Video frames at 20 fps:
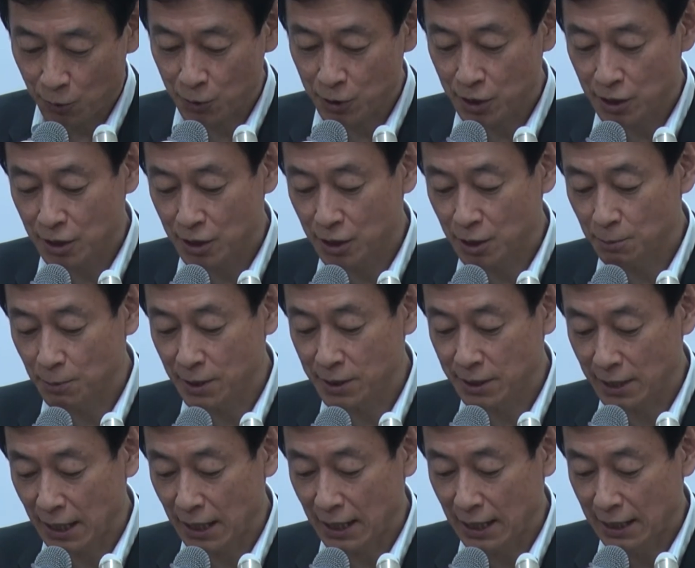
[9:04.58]
方針に示
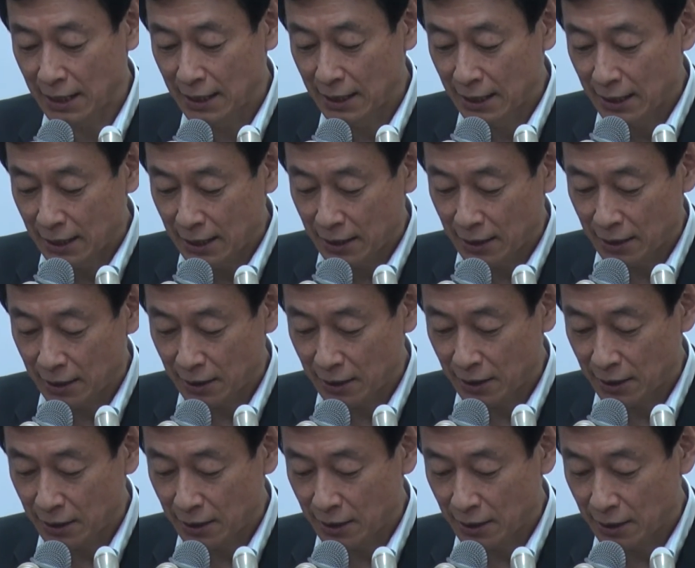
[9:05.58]
した、
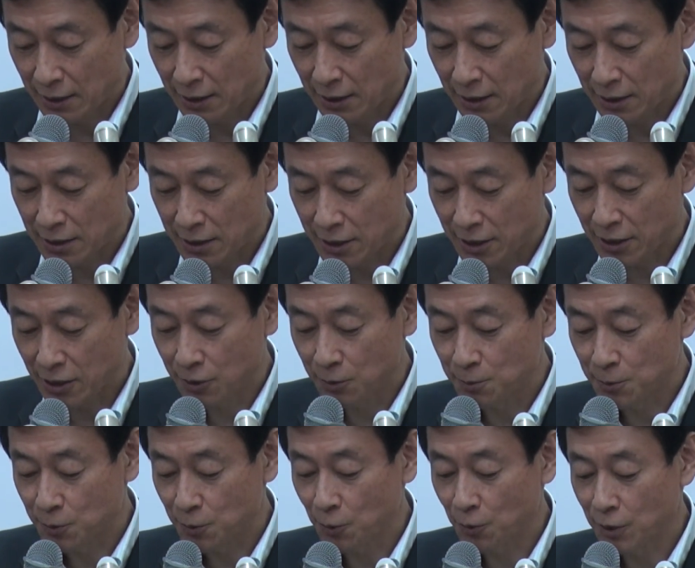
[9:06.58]
えー、地域区
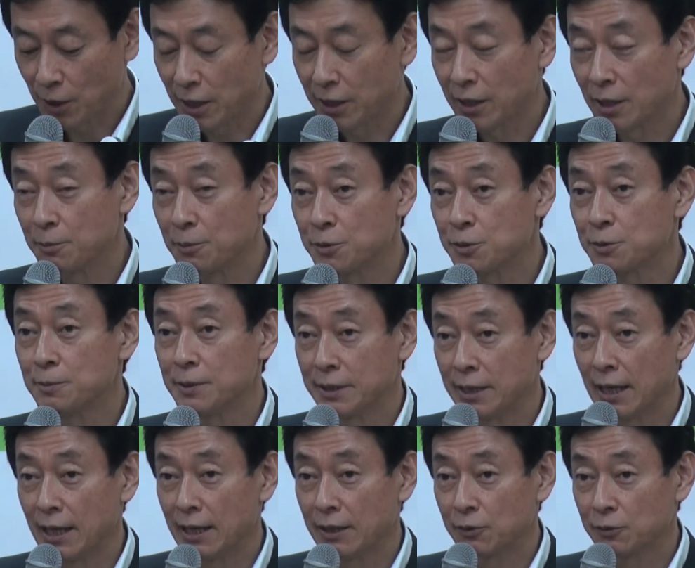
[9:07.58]
分との関係も含め
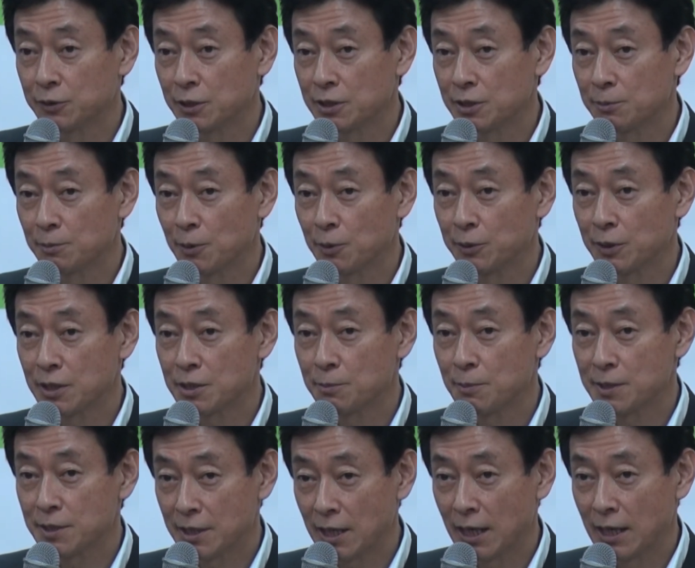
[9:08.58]
てご説明をいたし
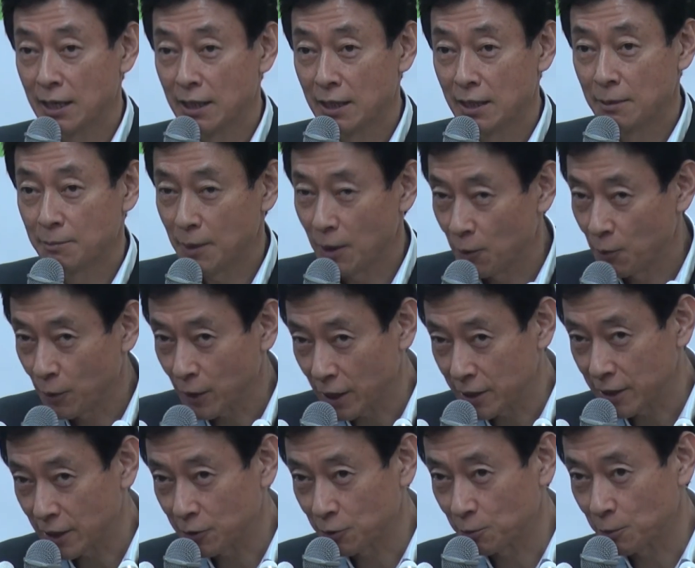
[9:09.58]
ました、まあ、お分か
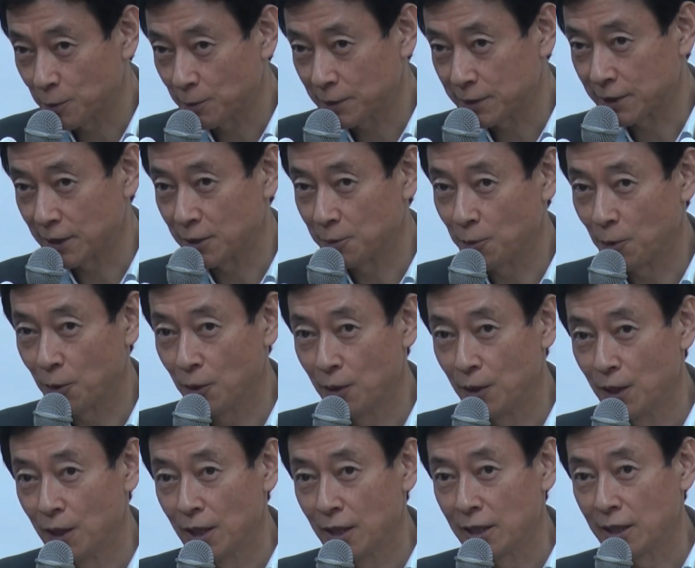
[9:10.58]
りになると思いますけれども、
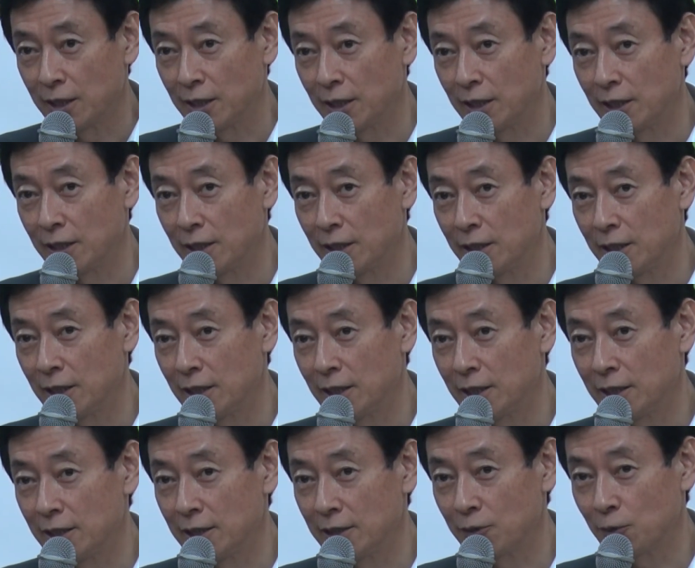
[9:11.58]

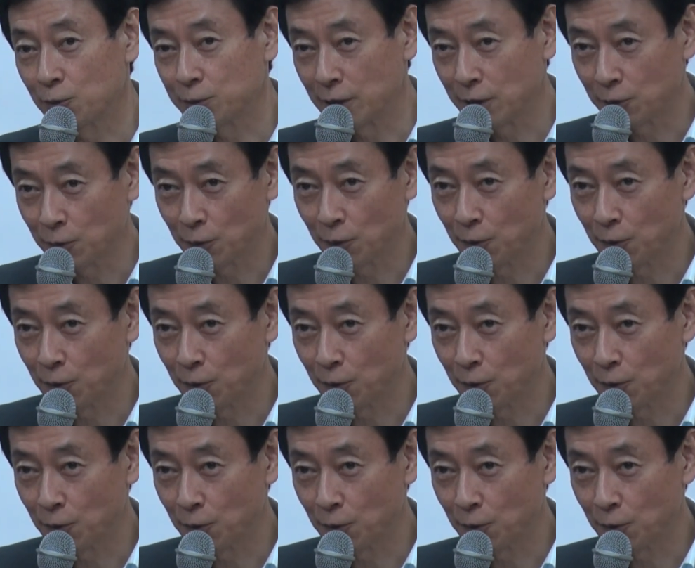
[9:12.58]
えー特定